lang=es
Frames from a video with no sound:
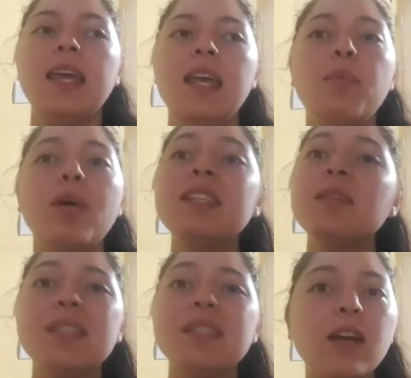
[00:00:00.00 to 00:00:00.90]
y puedes
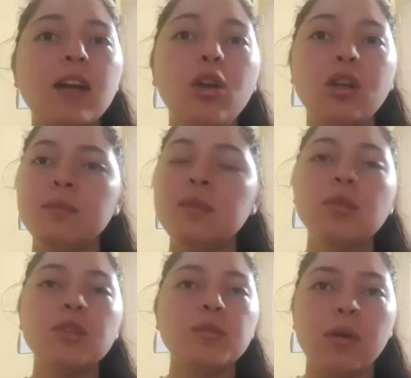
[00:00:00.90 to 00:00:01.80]
empezar con los
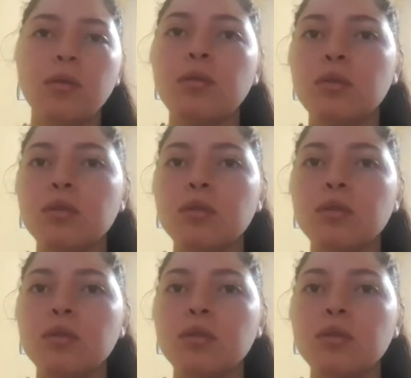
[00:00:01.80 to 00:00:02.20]
mismos productos.